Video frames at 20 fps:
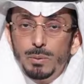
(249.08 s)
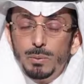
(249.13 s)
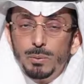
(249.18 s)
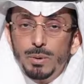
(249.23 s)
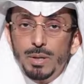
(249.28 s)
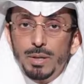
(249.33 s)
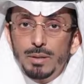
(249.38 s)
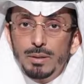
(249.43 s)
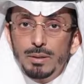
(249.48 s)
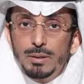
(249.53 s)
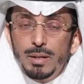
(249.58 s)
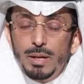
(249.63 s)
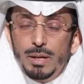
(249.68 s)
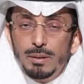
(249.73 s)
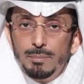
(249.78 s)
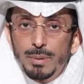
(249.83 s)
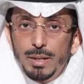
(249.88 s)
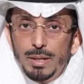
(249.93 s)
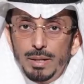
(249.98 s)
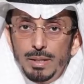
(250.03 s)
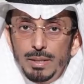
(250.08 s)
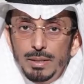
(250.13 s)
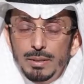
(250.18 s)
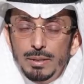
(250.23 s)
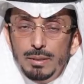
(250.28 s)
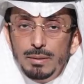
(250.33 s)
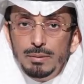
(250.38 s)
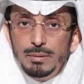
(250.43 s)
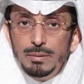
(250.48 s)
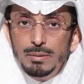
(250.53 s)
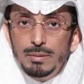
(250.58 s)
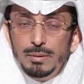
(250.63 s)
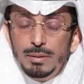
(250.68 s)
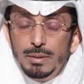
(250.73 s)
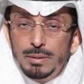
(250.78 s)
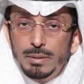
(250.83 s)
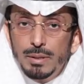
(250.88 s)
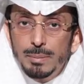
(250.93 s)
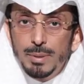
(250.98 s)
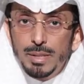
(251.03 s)
والملائكه
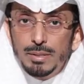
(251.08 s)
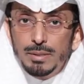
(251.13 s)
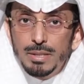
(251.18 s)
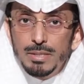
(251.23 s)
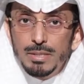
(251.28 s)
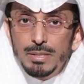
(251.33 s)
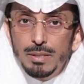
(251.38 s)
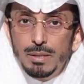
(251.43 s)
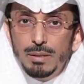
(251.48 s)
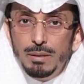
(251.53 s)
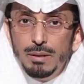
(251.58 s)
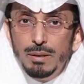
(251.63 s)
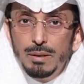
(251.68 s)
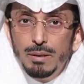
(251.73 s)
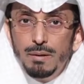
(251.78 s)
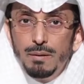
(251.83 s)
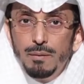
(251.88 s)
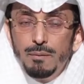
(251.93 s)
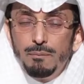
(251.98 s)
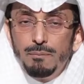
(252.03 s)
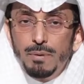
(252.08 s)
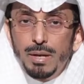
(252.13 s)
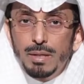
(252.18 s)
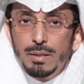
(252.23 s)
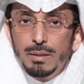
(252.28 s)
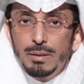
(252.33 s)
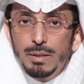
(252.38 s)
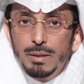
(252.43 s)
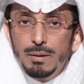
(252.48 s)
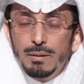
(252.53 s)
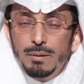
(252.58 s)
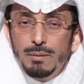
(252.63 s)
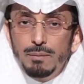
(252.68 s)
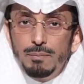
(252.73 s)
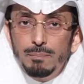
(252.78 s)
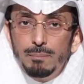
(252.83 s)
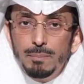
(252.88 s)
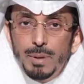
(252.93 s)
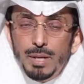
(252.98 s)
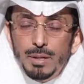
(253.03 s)
عندما تنزل فان
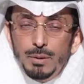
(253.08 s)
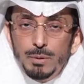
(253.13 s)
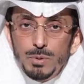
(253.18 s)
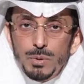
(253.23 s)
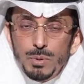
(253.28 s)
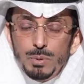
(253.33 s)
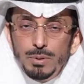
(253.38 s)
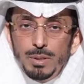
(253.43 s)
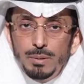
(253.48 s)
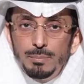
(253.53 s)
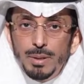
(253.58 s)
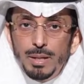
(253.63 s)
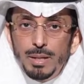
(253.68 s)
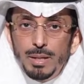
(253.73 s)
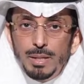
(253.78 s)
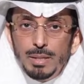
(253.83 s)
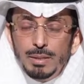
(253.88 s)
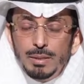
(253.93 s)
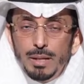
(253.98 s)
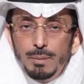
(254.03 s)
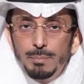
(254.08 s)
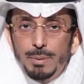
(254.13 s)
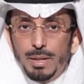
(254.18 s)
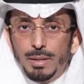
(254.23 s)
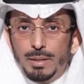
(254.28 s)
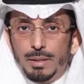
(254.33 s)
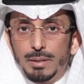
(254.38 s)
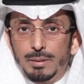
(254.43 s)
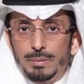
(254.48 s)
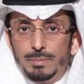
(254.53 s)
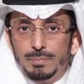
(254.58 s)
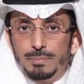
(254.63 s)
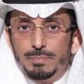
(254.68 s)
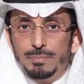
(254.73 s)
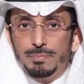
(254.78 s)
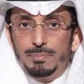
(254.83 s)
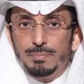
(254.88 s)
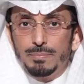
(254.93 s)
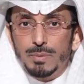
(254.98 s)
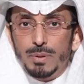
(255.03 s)
مع نزول الملائكه البركه
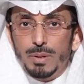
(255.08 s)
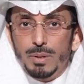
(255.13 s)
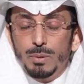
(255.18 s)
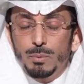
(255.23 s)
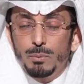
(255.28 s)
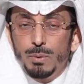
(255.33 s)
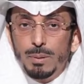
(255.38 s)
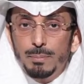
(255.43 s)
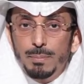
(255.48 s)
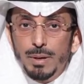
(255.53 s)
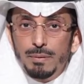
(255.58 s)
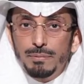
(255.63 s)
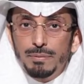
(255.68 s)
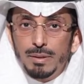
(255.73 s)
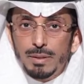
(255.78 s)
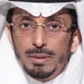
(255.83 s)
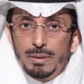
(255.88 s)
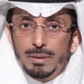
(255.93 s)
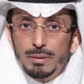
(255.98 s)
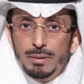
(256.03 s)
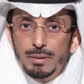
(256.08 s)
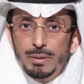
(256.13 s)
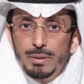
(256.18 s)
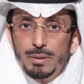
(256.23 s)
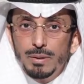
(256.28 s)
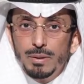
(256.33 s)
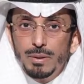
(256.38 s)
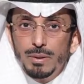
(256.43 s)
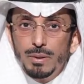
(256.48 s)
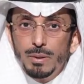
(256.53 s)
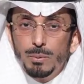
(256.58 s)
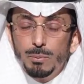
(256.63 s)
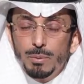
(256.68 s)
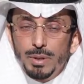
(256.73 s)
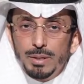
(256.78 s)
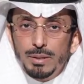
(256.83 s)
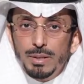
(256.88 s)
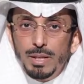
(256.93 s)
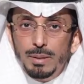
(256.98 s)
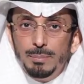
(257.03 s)
والمغفره
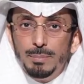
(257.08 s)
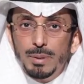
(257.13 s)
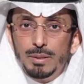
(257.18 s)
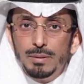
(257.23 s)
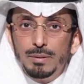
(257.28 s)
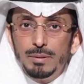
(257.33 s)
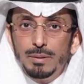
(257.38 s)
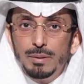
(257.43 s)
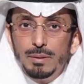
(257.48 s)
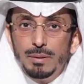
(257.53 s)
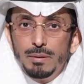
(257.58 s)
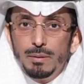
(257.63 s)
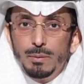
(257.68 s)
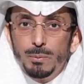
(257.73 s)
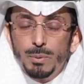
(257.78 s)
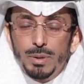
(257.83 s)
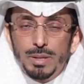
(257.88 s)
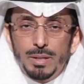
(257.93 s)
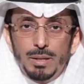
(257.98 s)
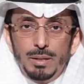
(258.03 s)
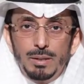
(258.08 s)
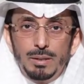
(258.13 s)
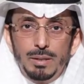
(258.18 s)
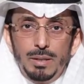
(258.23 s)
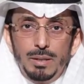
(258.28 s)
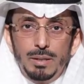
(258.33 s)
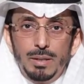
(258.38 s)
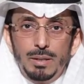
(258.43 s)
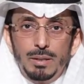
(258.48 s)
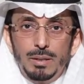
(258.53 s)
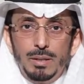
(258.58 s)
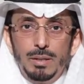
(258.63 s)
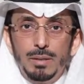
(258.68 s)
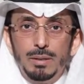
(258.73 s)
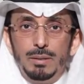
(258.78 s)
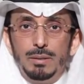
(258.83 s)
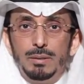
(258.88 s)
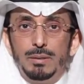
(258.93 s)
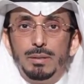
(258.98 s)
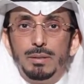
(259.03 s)
والرحمه وذلك
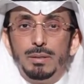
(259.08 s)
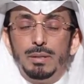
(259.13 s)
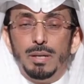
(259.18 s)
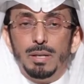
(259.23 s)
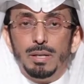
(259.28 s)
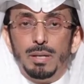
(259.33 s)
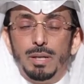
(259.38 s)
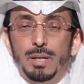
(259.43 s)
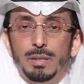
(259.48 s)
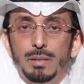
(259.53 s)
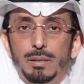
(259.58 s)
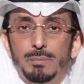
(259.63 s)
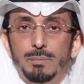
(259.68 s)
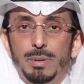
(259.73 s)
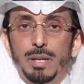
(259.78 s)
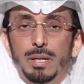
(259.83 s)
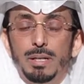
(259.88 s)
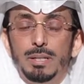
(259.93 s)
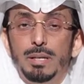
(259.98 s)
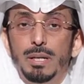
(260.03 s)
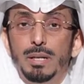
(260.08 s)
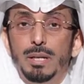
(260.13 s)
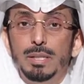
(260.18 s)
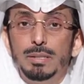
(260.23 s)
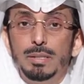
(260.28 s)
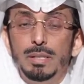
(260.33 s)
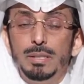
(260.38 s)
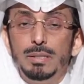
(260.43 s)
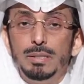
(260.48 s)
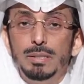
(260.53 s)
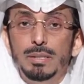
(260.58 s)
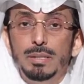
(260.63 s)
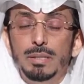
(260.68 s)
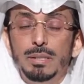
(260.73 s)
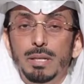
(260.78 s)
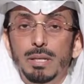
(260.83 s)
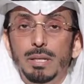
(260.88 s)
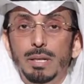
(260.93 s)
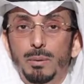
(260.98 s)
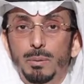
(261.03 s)
لانها اي هذه الملائكه لا
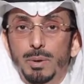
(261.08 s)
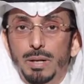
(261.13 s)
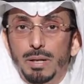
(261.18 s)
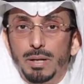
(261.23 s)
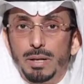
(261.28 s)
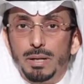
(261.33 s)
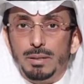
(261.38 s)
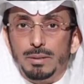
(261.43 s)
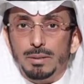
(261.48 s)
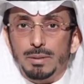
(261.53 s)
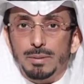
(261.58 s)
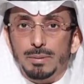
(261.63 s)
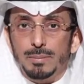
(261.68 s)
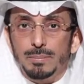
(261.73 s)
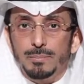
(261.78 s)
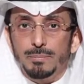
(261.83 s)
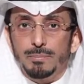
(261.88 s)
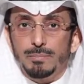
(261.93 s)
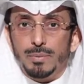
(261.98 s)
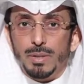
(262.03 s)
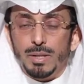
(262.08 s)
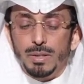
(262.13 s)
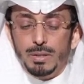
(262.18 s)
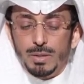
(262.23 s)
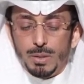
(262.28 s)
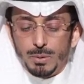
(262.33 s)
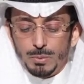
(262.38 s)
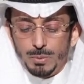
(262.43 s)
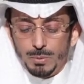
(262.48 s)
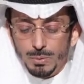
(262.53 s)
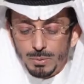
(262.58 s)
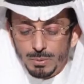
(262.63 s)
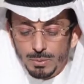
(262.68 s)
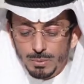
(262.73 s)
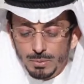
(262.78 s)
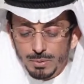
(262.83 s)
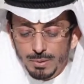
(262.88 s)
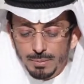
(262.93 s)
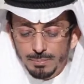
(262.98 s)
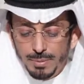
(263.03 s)
تاتي الا والخير
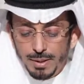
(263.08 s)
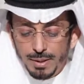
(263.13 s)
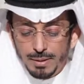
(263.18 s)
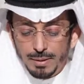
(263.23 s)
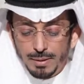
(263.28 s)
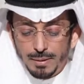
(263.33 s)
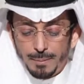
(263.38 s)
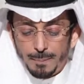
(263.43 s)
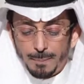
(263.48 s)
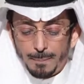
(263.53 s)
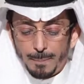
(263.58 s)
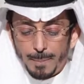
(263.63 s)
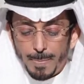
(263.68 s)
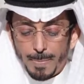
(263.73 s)
يكون معها.